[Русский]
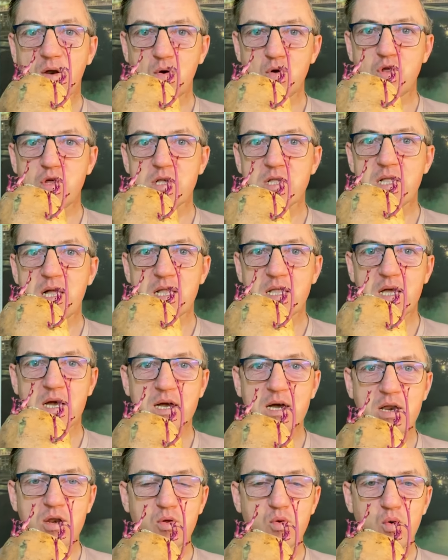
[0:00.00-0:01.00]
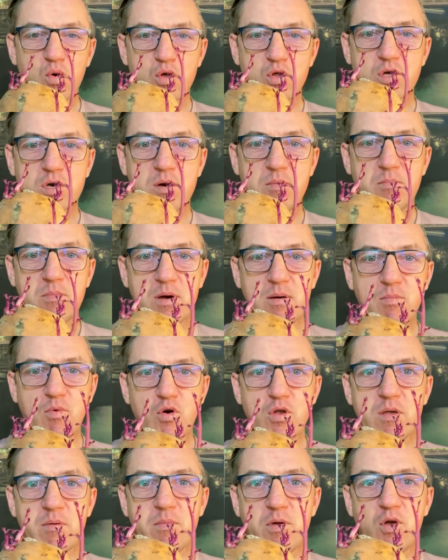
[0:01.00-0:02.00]
Короче, сладкая картошка. Мы
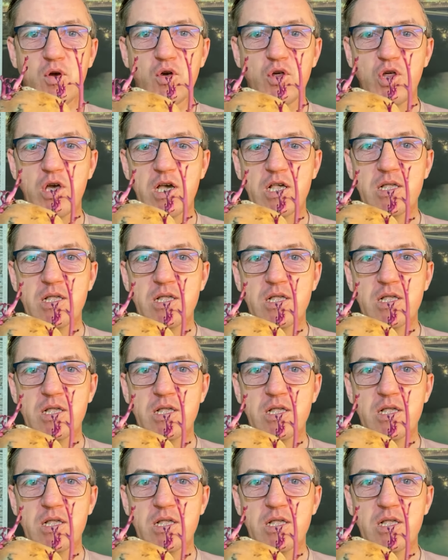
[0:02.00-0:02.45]
будем ее